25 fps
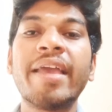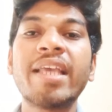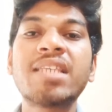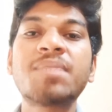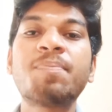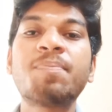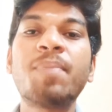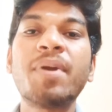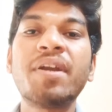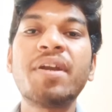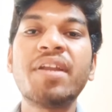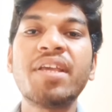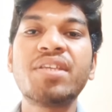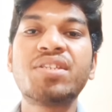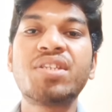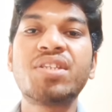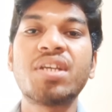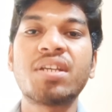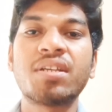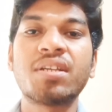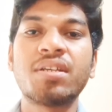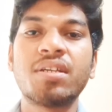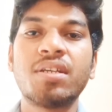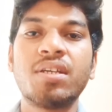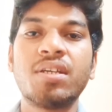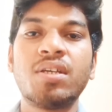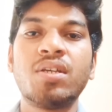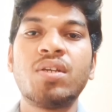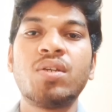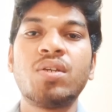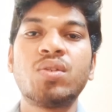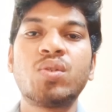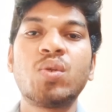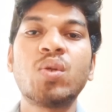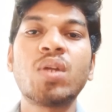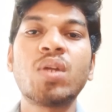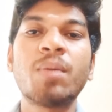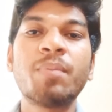எக்ஸ்பெண்டிச்சர்
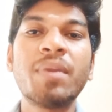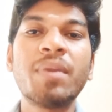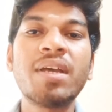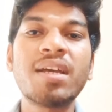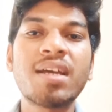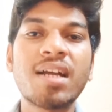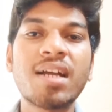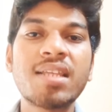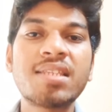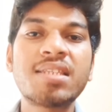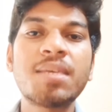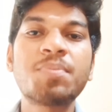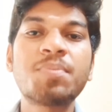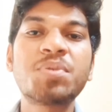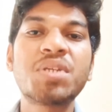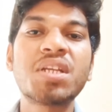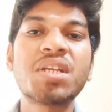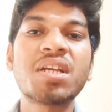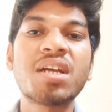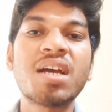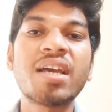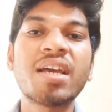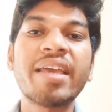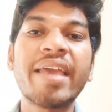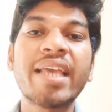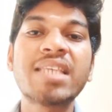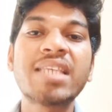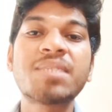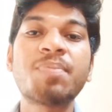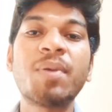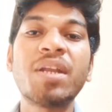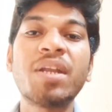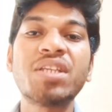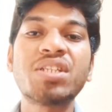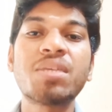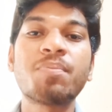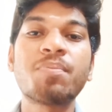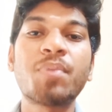ஸோ நம்ம கன்செப்ஷனுக்காக
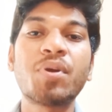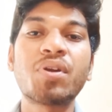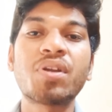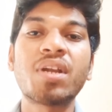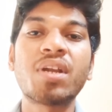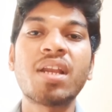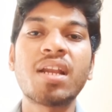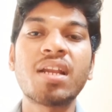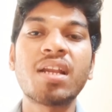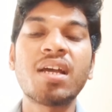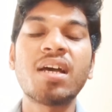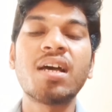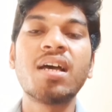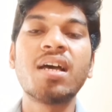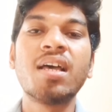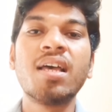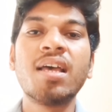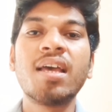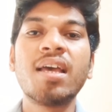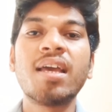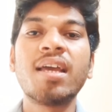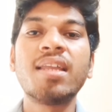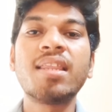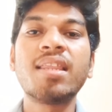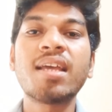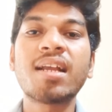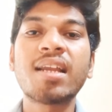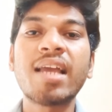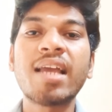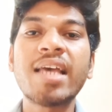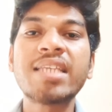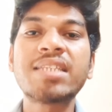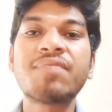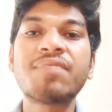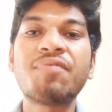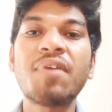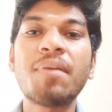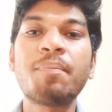எக்ஸ்பெண்டிச்சர் பண்ணுறோம் இல்லைங்களா இதை
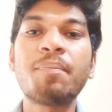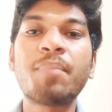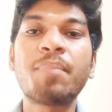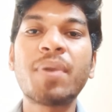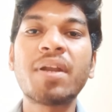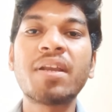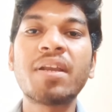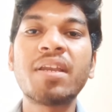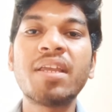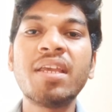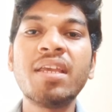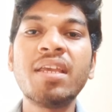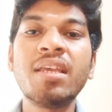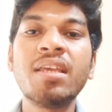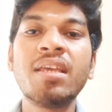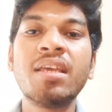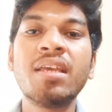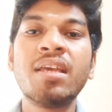கிளாஸிஃபை பண்ணி